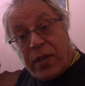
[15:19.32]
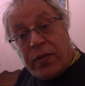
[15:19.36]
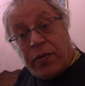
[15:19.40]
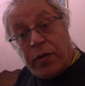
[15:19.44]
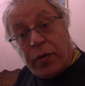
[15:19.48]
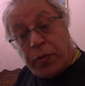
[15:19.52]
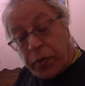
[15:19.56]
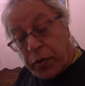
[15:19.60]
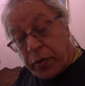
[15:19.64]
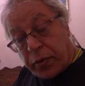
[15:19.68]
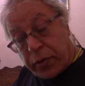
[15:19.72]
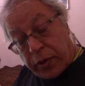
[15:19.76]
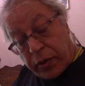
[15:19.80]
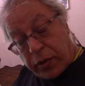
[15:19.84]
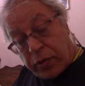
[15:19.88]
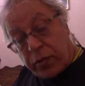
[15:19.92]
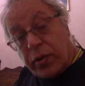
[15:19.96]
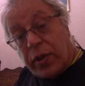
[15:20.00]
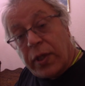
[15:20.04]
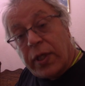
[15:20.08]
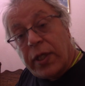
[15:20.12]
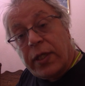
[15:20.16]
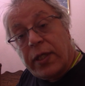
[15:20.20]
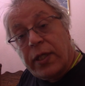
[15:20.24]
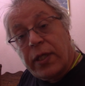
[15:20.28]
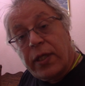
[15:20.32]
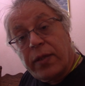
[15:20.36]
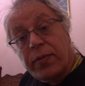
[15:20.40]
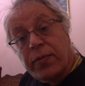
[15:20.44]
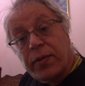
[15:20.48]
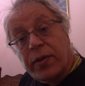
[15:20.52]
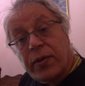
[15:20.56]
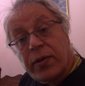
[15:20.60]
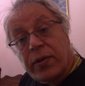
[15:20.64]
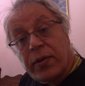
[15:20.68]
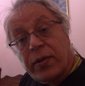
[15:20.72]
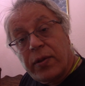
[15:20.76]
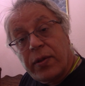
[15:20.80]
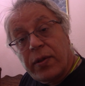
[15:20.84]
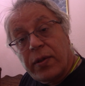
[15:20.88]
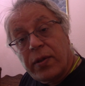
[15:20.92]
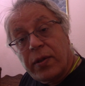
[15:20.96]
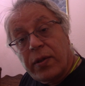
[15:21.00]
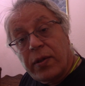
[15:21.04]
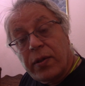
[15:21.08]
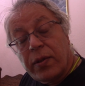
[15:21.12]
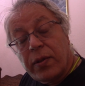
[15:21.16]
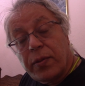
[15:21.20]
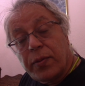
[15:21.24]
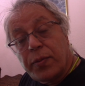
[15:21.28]
Ve babada dua ederim diyor.
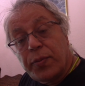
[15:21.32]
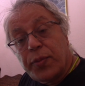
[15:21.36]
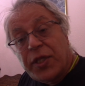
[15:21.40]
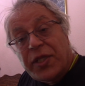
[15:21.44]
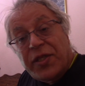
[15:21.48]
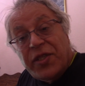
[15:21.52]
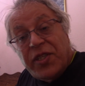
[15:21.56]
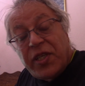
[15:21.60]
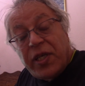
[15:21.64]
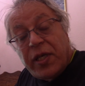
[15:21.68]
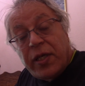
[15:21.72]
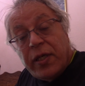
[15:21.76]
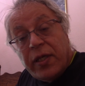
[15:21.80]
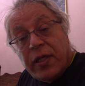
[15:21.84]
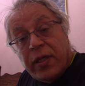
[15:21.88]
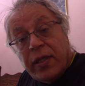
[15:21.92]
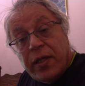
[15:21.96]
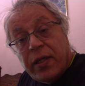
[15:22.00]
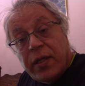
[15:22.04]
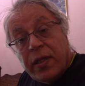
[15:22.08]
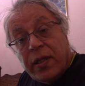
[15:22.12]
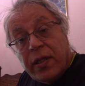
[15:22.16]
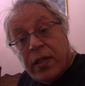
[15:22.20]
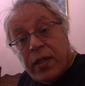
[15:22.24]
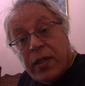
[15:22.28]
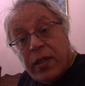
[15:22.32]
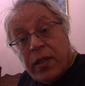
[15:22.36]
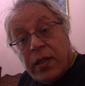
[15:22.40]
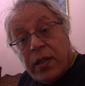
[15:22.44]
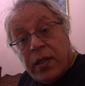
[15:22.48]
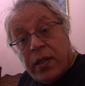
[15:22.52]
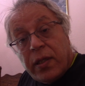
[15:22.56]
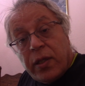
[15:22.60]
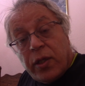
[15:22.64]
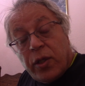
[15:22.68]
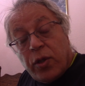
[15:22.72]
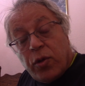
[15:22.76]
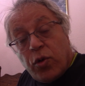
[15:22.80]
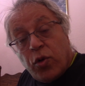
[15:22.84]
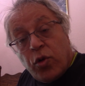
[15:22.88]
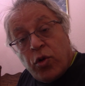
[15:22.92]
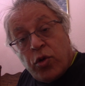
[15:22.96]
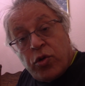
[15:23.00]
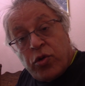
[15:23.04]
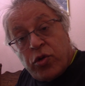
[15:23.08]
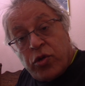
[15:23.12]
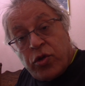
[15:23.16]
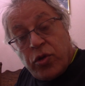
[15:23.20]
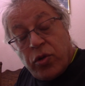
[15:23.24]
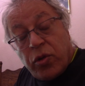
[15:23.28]
Bitti.
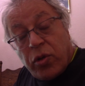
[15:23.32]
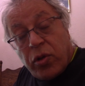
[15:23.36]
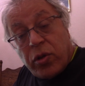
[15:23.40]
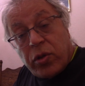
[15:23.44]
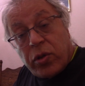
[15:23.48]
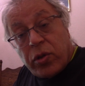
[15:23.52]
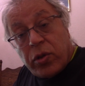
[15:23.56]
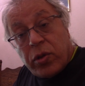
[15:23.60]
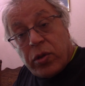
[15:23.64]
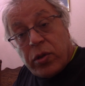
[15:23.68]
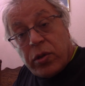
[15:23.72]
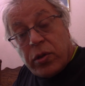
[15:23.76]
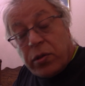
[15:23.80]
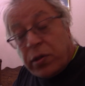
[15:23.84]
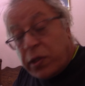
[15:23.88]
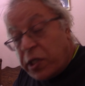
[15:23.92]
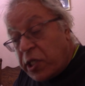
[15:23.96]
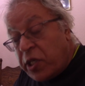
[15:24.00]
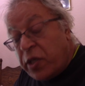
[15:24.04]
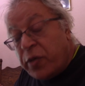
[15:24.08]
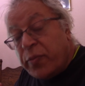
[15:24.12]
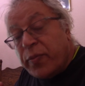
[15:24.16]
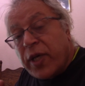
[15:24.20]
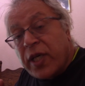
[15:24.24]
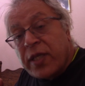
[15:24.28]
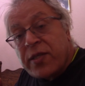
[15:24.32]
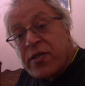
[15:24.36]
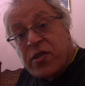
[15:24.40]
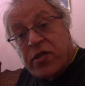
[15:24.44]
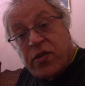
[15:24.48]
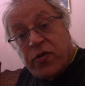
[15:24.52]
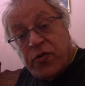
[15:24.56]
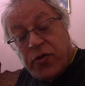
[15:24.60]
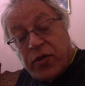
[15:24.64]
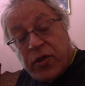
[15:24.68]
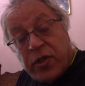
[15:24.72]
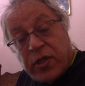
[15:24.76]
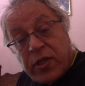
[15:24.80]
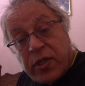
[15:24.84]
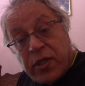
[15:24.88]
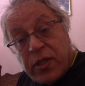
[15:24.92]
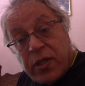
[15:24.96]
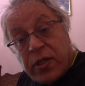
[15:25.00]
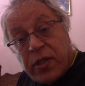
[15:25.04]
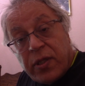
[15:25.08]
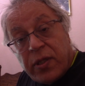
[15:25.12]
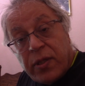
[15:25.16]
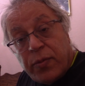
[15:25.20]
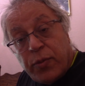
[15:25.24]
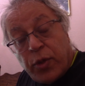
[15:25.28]
Onur yok, iman sıfır.
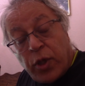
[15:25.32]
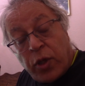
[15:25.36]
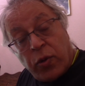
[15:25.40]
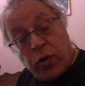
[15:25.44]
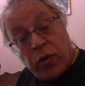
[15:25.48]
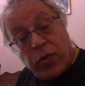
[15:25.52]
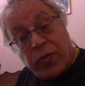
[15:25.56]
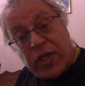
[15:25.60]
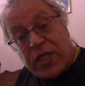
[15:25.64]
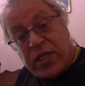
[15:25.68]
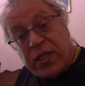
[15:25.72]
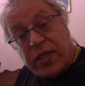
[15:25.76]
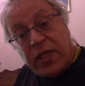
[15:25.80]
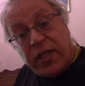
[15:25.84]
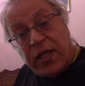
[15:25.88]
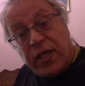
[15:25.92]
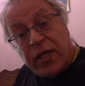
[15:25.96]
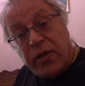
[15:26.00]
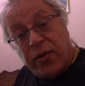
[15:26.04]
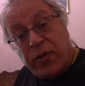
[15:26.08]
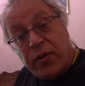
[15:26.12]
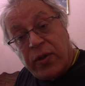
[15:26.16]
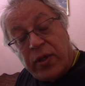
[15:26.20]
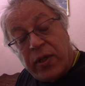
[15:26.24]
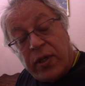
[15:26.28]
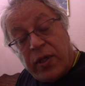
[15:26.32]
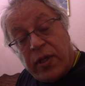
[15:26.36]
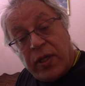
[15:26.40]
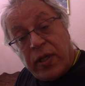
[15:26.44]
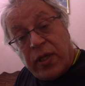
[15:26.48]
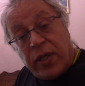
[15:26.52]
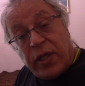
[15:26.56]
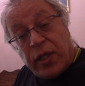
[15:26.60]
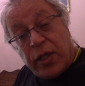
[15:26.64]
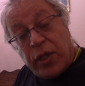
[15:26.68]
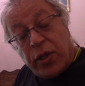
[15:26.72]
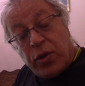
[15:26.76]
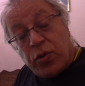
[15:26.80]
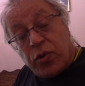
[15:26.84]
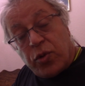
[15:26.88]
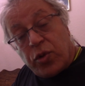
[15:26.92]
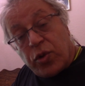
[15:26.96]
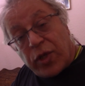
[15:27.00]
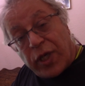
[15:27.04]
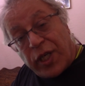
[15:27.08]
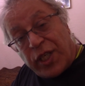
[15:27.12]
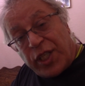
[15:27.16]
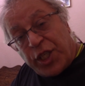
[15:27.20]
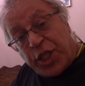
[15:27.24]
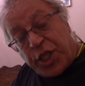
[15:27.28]
Böyle olmaz ki ya.
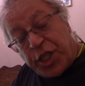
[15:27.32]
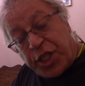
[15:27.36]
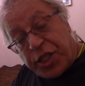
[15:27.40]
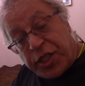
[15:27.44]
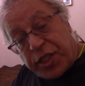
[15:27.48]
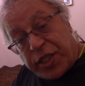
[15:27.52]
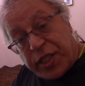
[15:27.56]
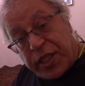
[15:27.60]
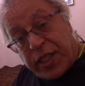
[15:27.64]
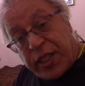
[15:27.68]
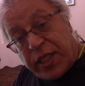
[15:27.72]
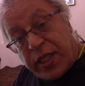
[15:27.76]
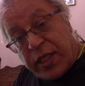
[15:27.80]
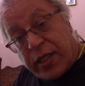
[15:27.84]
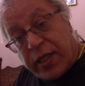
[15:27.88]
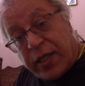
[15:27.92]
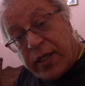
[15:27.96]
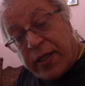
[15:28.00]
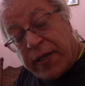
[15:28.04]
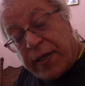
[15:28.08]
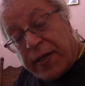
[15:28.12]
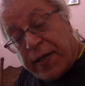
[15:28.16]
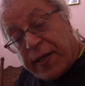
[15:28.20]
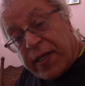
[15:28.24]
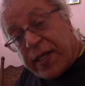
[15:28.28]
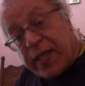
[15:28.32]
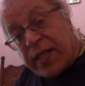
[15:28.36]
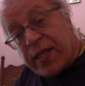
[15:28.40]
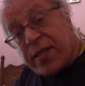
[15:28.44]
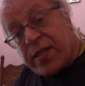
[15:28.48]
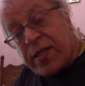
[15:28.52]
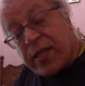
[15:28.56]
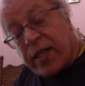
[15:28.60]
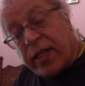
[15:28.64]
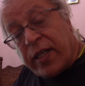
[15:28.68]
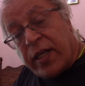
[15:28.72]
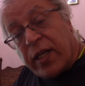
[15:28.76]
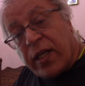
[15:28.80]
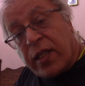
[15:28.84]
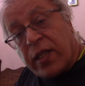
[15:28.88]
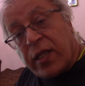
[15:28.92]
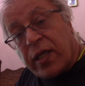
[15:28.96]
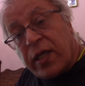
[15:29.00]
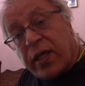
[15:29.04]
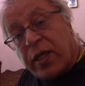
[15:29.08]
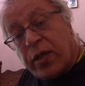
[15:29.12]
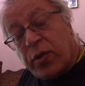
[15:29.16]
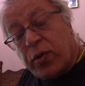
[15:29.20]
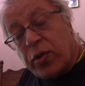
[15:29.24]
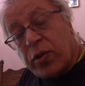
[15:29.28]
Kur'an şirki, İsa'yı
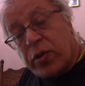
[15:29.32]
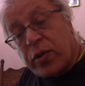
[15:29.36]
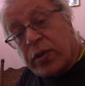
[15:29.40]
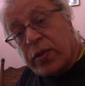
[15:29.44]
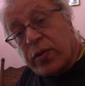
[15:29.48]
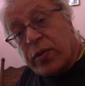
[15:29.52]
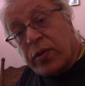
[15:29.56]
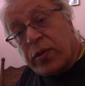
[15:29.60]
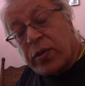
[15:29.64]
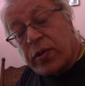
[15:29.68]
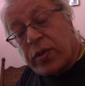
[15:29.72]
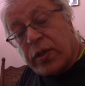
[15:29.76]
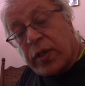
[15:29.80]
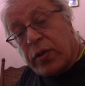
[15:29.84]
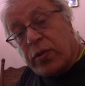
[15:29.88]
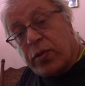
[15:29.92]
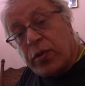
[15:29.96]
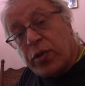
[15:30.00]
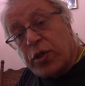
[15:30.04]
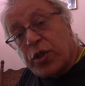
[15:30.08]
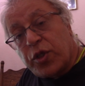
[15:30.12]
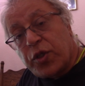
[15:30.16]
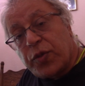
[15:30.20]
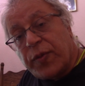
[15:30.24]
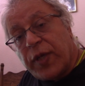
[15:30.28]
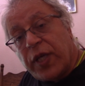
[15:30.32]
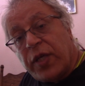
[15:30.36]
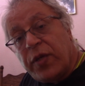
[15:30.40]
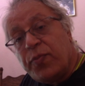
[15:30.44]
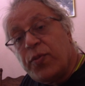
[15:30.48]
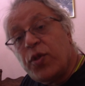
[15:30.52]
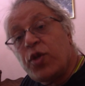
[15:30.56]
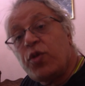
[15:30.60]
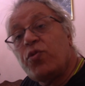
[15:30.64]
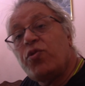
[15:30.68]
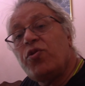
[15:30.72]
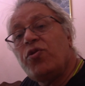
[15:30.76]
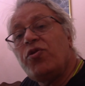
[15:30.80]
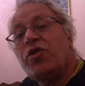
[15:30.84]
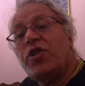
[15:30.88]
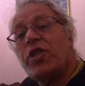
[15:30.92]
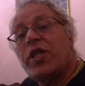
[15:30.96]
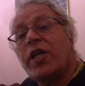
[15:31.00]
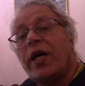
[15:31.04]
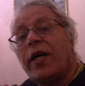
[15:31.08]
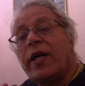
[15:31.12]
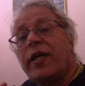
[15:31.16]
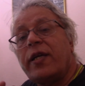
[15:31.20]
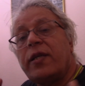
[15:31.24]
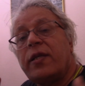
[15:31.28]
Allah'a ortak koşmayı bütün
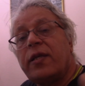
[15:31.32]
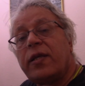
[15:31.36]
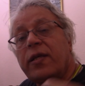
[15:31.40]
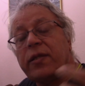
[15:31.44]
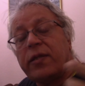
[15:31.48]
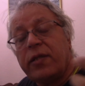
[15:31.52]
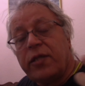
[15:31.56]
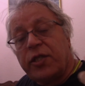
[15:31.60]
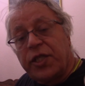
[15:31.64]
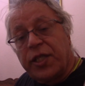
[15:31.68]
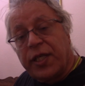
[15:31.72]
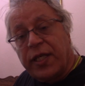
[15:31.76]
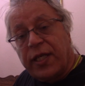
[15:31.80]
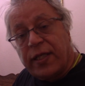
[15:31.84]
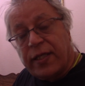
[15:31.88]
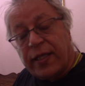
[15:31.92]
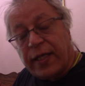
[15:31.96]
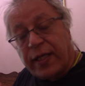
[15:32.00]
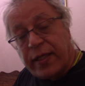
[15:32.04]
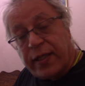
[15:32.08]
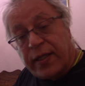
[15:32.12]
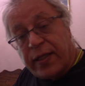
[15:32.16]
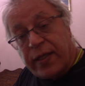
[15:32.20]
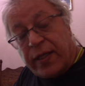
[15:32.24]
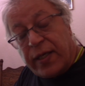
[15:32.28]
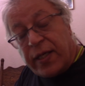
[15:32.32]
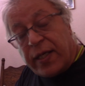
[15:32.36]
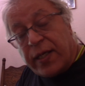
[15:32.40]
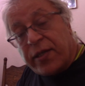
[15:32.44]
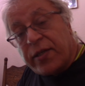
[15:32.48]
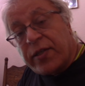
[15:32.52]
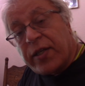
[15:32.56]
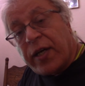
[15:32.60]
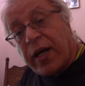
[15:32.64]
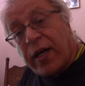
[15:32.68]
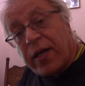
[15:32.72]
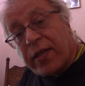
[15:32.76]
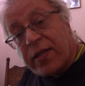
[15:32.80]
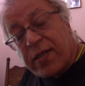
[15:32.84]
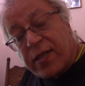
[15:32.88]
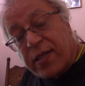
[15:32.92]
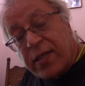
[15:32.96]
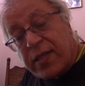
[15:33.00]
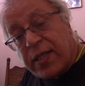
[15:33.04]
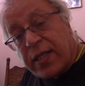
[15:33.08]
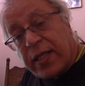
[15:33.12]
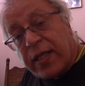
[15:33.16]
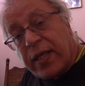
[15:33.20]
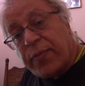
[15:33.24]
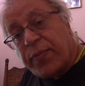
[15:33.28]
kainatı şey eden,
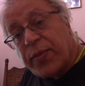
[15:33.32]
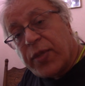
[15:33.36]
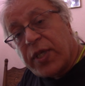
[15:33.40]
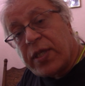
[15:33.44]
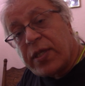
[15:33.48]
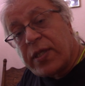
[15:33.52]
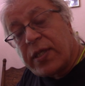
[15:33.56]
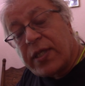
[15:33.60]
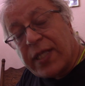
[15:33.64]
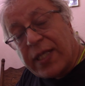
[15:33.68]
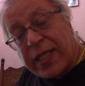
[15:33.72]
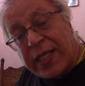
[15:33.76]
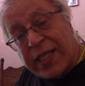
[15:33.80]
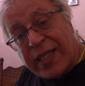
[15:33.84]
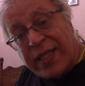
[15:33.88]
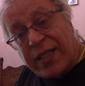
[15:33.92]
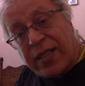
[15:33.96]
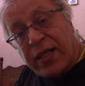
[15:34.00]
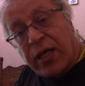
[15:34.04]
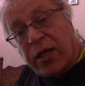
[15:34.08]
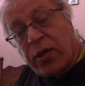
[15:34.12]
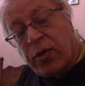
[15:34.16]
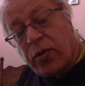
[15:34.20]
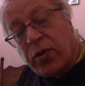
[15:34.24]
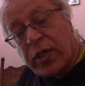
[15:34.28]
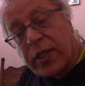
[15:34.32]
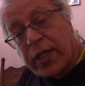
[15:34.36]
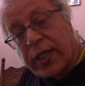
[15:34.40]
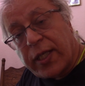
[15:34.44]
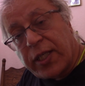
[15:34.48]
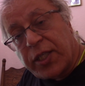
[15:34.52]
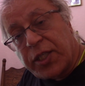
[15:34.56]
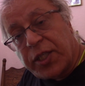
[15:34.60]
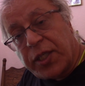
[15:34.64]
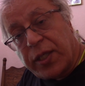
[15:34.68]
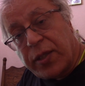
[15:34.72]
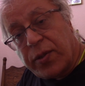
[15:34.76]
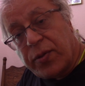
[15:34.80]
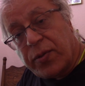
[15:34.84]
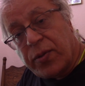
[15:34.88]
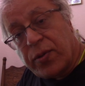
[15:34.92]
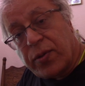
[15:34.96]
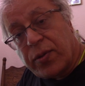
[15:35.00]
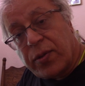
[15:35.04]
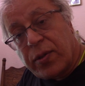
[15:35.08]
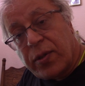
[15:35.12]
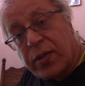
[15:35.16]
rahatsız eden bir iddia olarak şey diyor.